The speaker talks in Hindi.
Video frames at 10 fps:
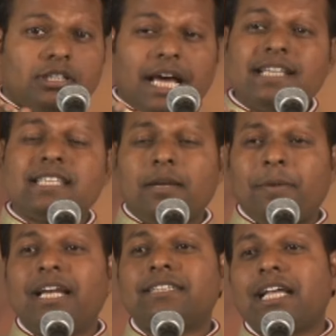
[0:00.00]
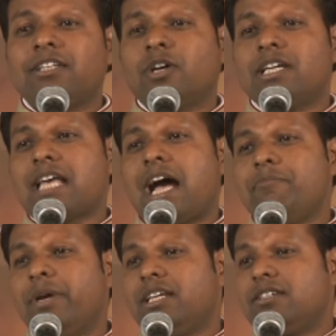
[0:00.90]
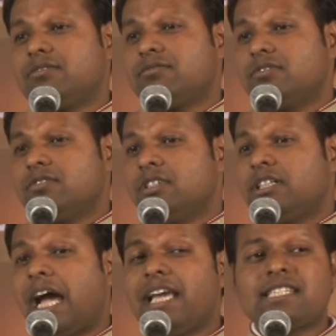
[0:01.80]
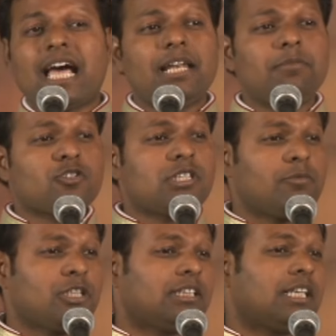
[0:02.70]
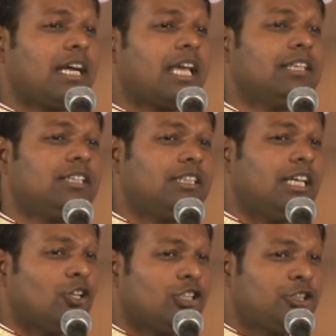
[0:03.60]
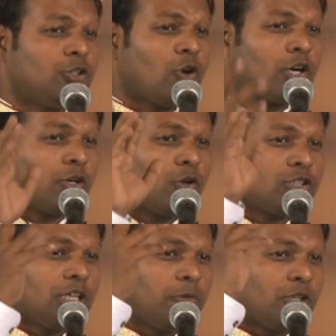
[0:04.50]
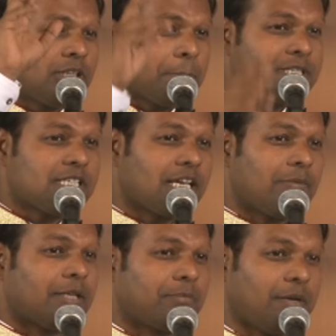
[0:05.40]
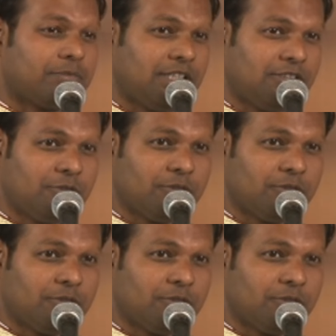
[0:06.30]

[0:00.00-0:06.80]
ढाई साल पहले शादी हो गई साहब मेरी ढाई साल में उसने मुझे इतना ज्ञान दे दिया जो ऋषियों को करोड़ों जन्मों की तपस्या के बाद प्राप्त नहीं